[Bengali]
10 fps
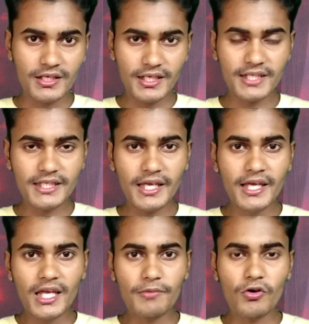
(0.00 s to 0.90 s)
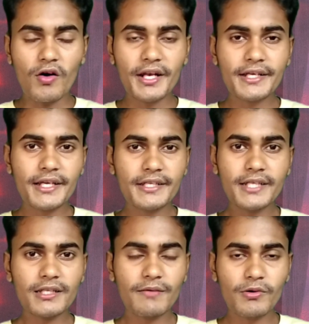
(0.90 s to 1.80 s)
ঠিক আছে এবং অনেকে
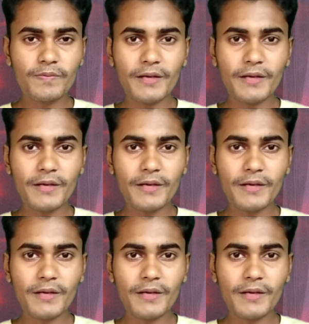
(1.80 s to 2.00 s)
রিচার্জ এবং